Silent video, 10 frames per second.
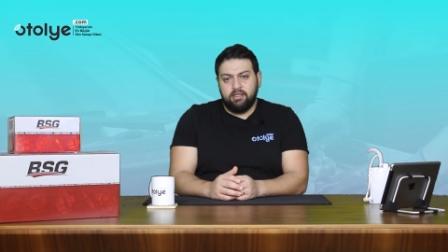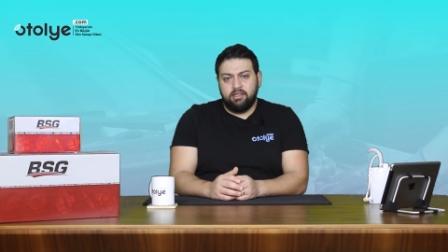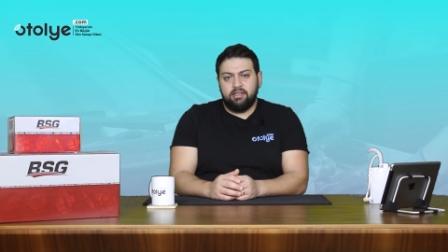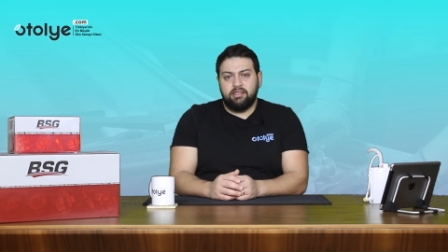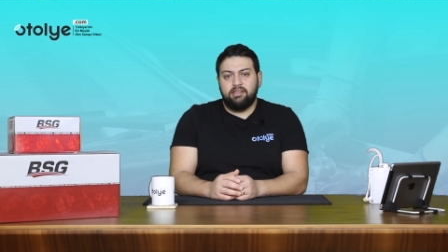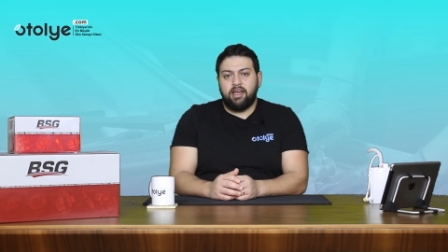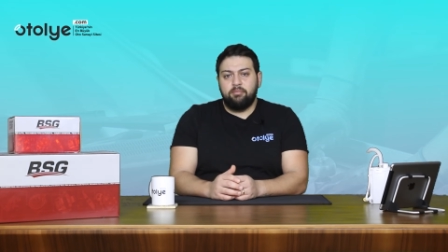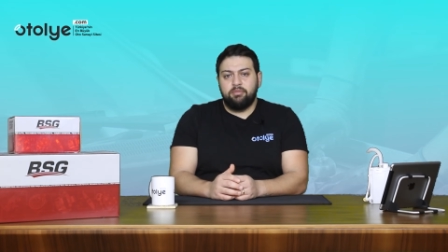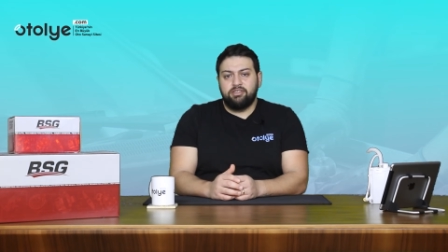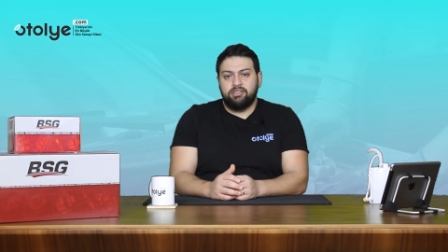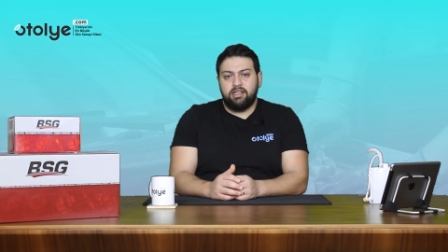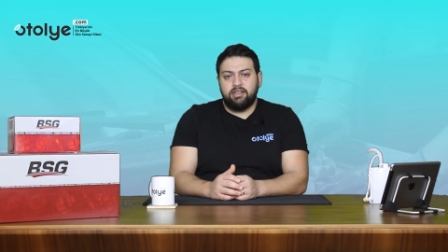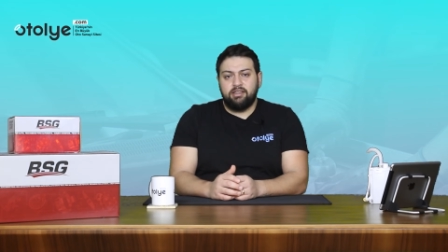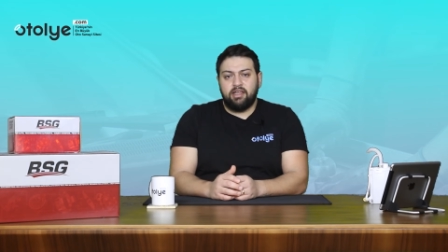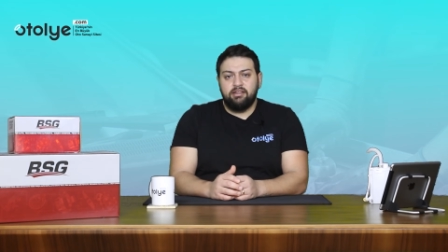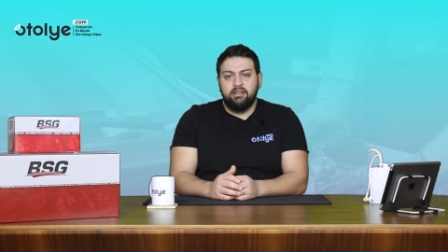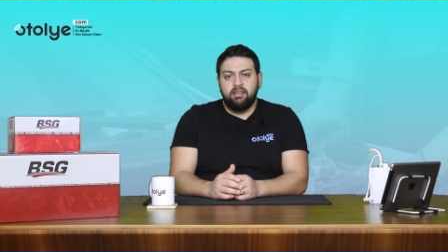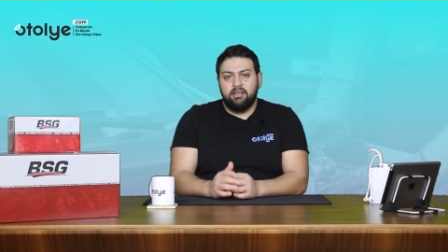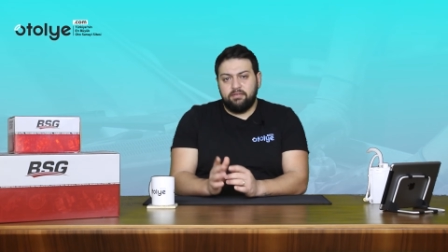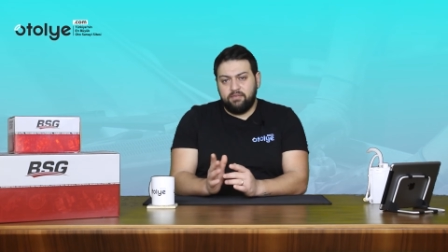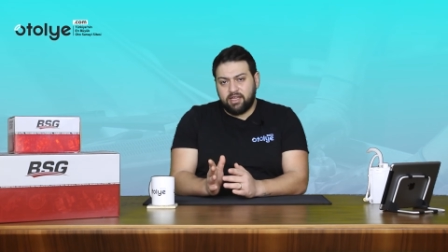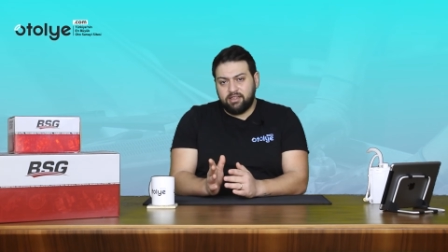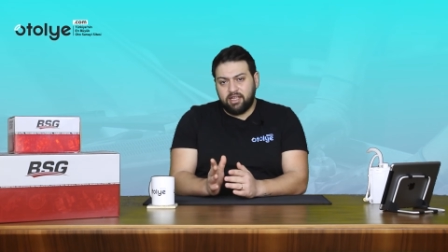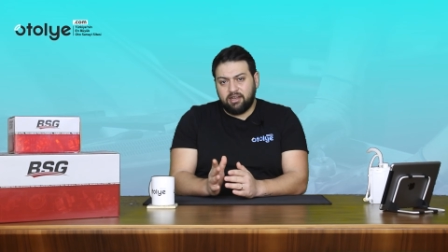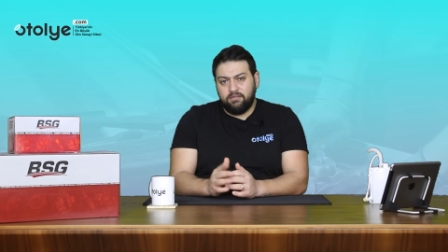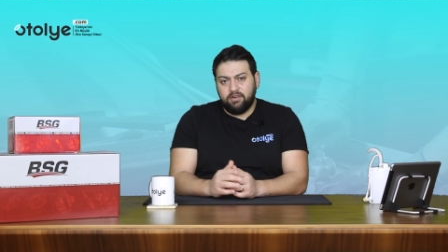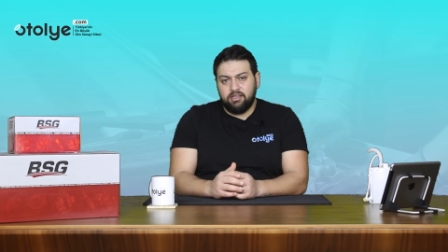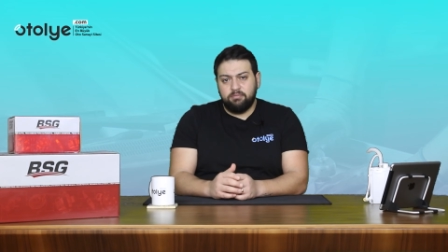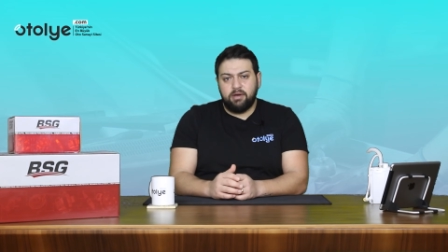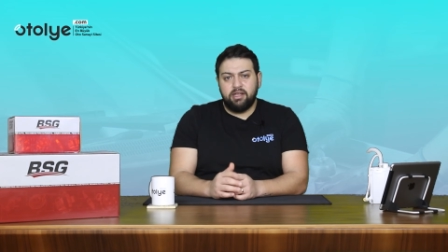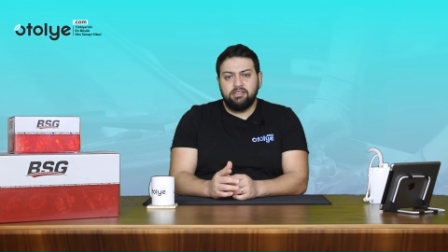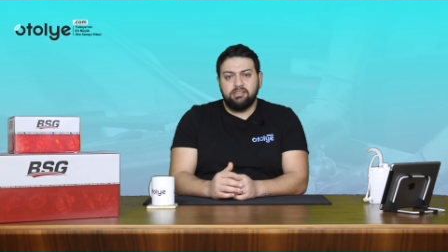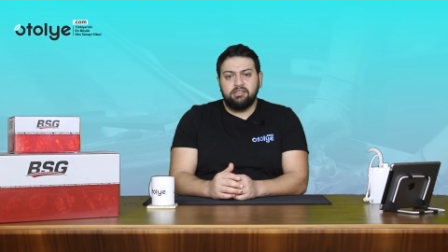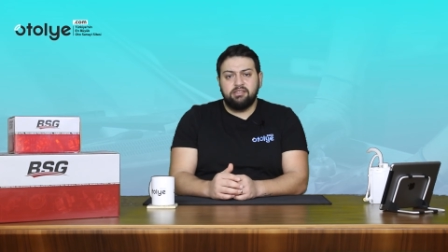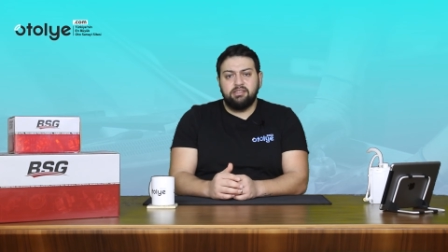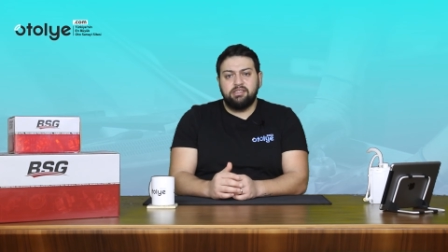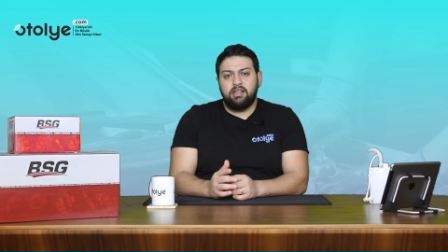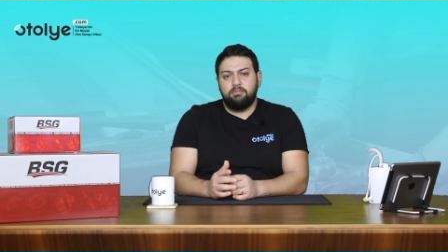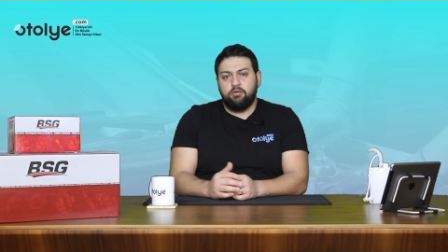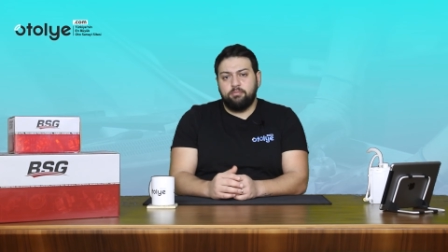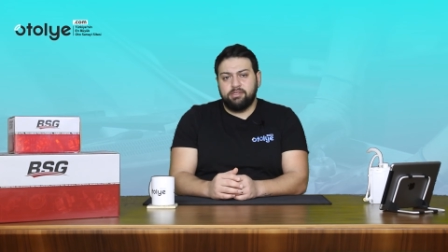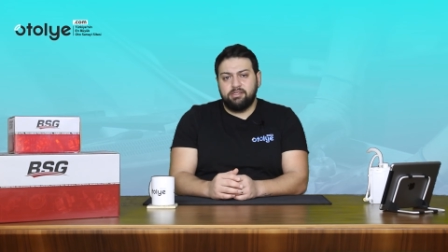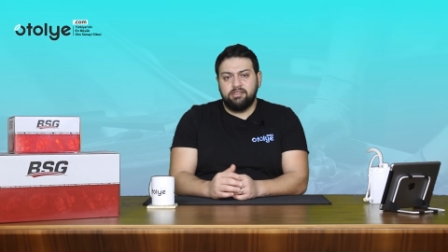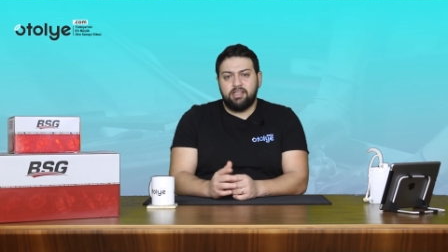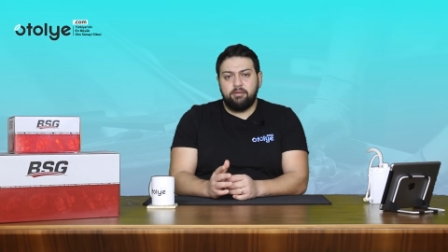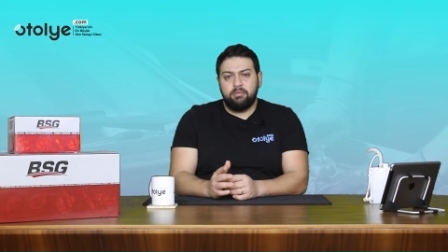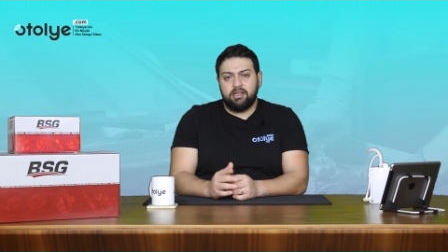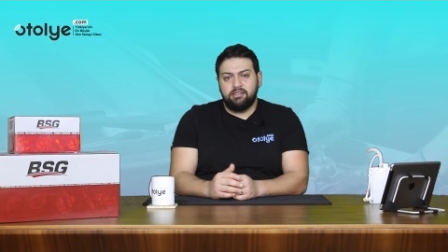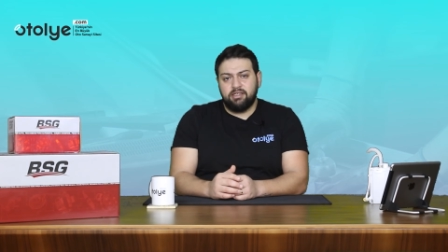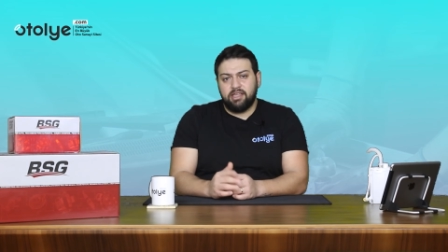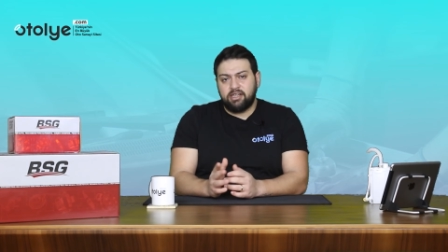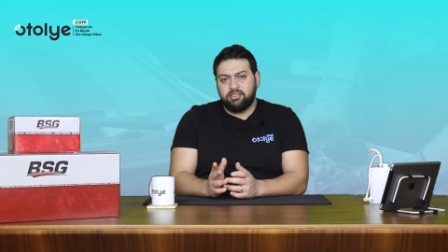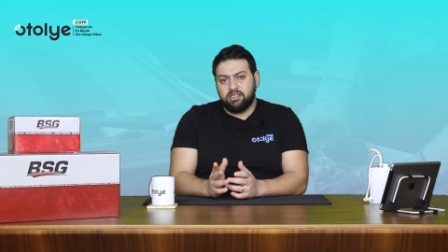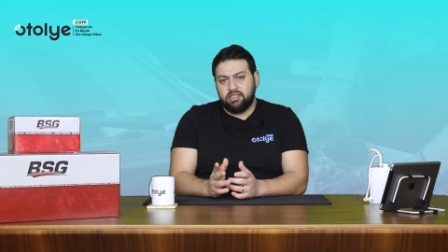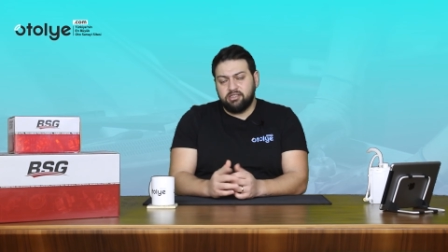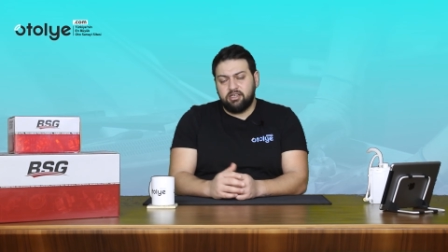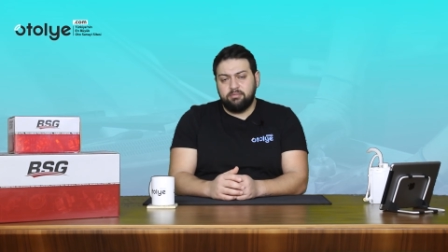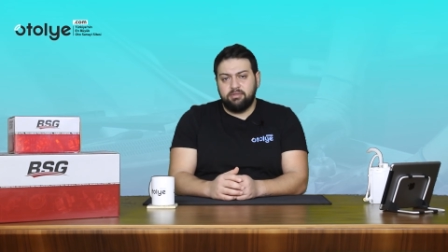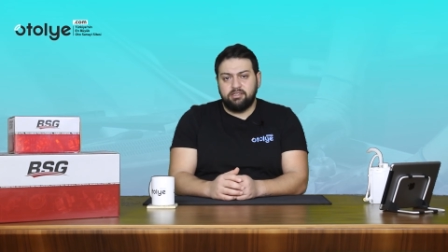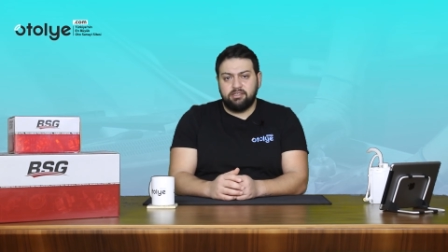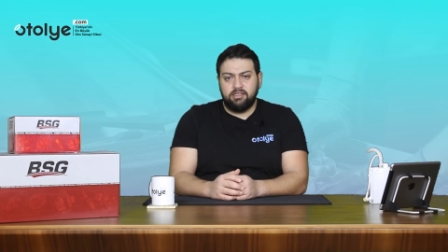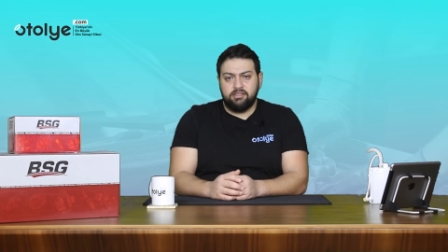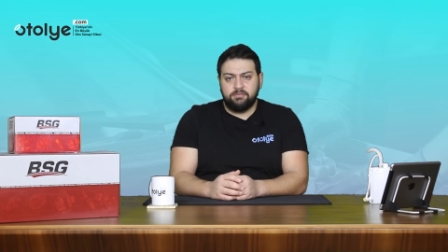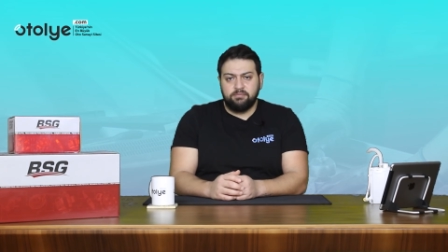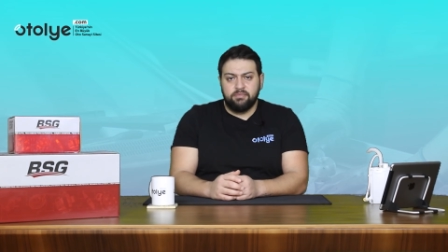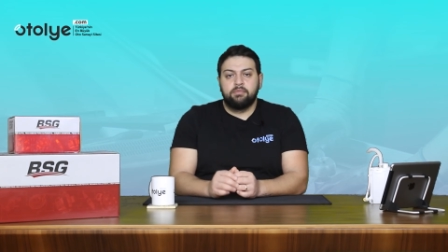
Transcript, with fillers: e, tamircilerinden fiyat teklifi alıp aracınızın dizel pompasının tamiratını gerçekleştirebilirsiniz.